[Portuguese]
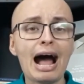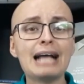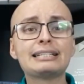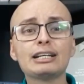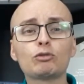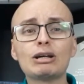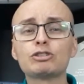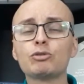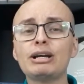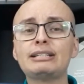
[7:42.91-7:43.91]
a
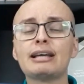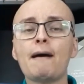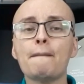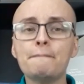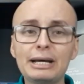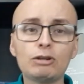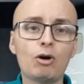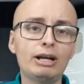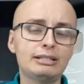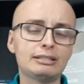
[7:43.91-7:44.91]
situações
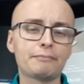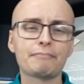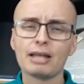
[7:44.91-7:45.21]
menores.